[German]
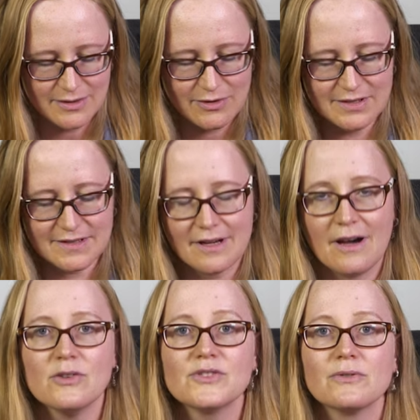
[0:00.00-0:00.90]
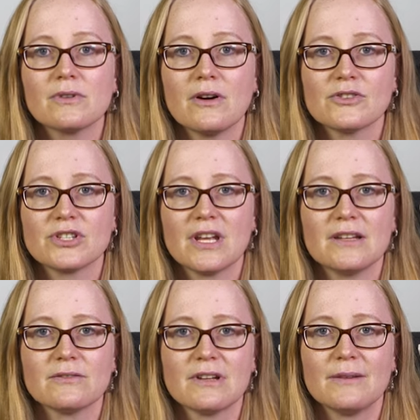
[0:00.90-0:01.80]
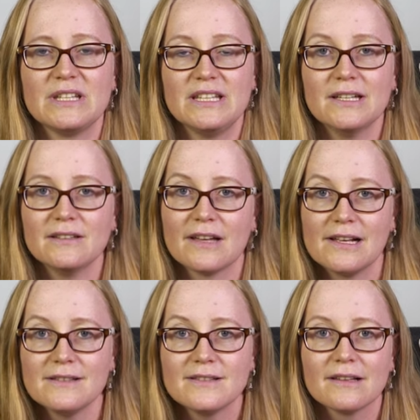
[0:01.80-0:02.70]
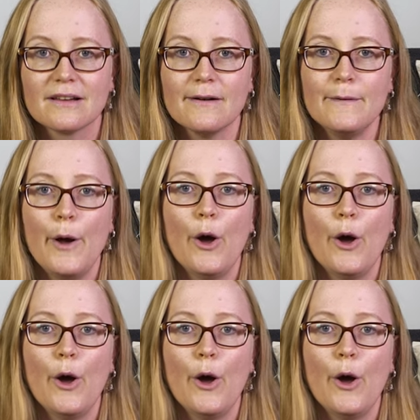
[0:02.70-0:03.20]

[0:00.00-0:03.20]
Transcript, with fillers: Die könnt ihr ausdrucken, ausschneiden und laminieren, dann halten sie länger.